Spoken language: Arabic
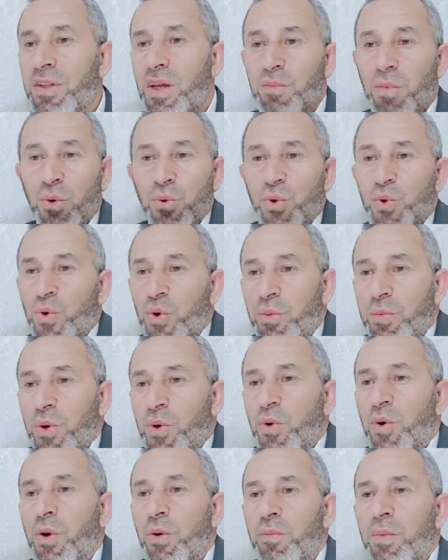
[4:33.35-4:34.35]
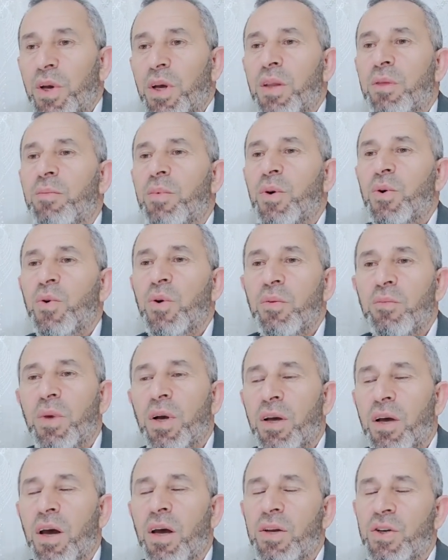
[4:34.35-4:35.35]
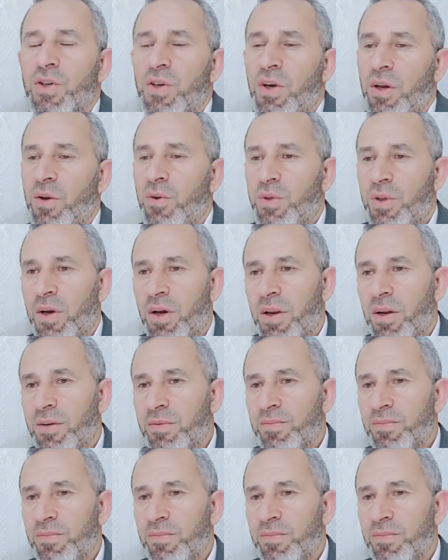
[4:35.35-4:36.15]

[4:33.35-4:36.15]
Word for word: موجود بكل بيت بكل مكان ان شاء الله تعالى